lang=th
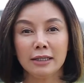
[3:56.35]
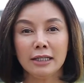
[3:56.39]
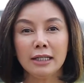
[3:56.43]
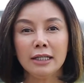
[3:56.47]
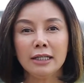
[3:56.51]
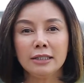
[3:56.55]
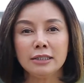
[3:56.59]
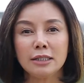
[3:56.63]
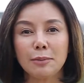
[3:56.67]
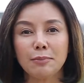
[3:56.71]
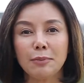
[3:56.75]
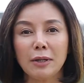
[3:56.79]

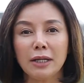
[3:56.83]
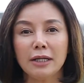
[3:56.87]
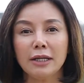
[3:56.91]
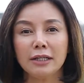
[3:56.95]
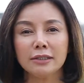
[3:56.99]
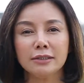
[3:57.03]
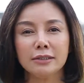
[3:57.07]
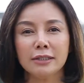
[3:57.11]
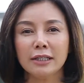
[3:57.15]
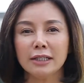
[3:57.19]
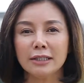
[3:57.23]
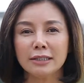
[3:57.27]
ที่จะเป็นเด
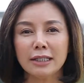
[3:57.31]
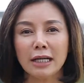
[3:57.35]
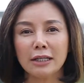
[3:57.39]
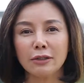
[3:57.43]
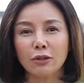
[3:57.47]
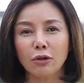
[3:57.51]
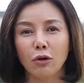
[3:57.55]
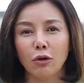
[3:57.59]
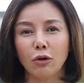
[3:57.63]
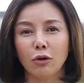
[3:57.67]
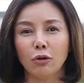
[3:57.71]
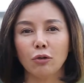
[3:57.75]
สเนชัน
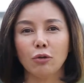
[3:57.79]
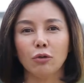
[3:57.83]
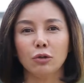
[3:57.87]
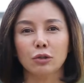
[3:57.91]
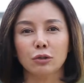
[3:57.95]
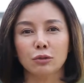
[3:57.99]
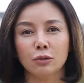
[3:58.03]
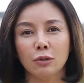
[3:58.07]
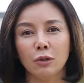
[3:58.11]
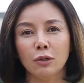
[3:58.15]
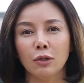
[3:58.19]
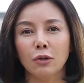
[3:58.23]
ของค
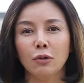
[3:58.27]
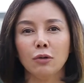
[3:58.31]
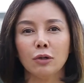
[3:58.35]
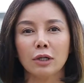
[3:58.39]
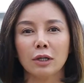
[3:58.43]
นทั่วโล